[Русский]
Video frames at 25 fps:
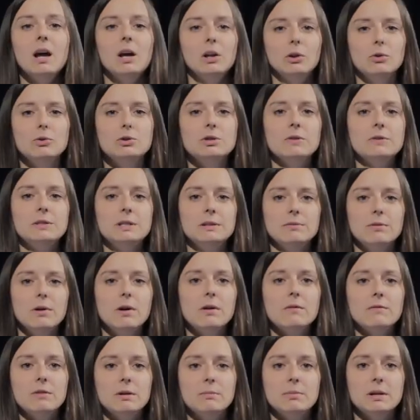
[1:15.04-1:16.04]
Лучше
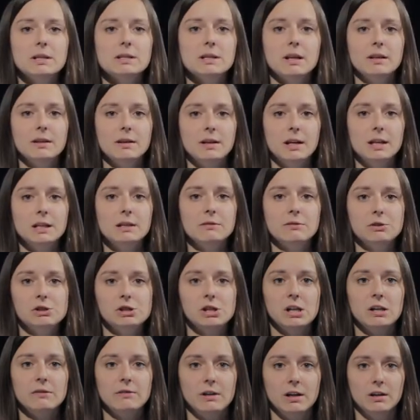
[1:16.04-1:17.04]
всего выбрать конкретного
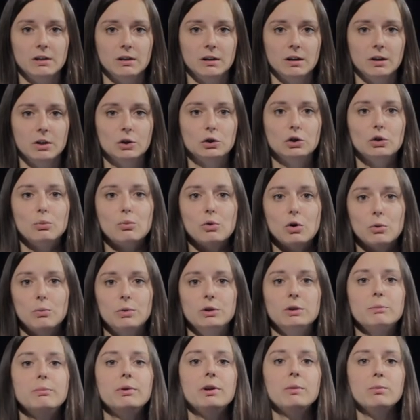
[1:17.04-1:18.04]
человека, кто мог бы
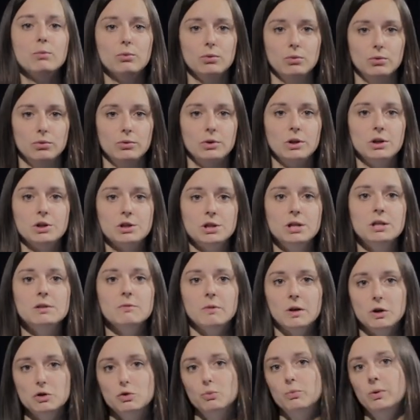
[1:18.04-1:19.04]
напрямую решить
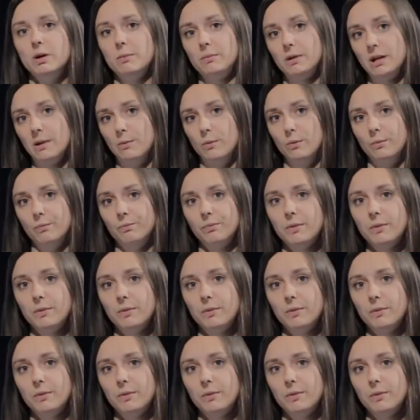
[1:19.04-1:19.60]
вашу проблему.